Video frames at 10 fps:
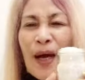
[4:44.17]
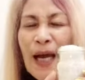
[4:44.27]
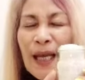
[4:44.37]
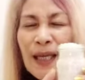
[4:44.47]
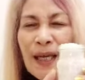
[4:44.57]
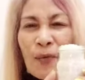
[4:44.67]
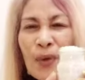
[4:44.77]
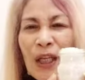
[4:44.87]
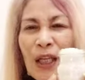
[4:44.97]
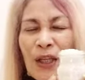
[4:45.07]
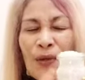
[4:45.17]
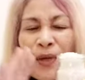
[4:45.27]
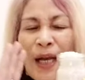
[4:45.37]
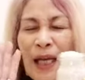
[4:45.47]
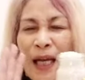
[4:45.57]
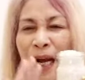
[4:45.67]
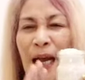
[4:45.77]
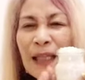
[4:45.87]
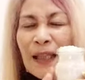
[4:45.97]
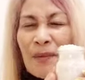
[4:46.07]
ay gawin ninyo dahil ang
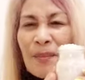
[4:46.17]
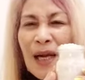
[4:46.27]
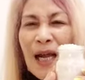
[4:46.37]
ating mga